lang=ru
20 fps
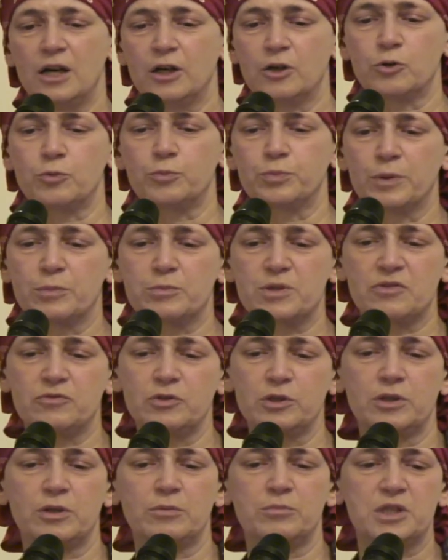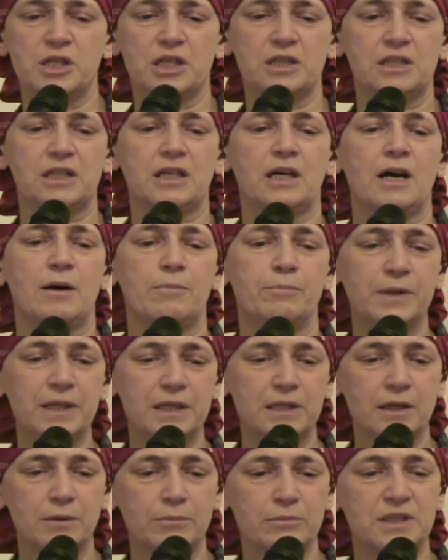крупным животным, часто
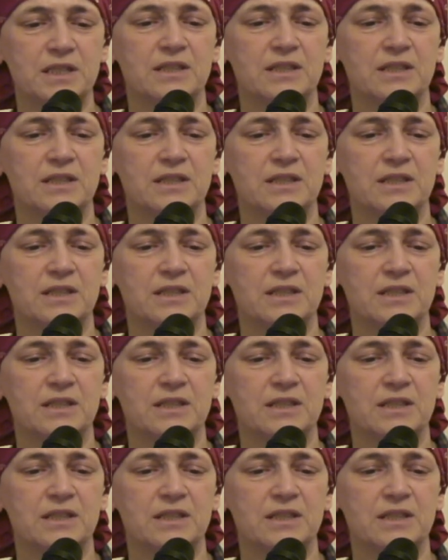копытным,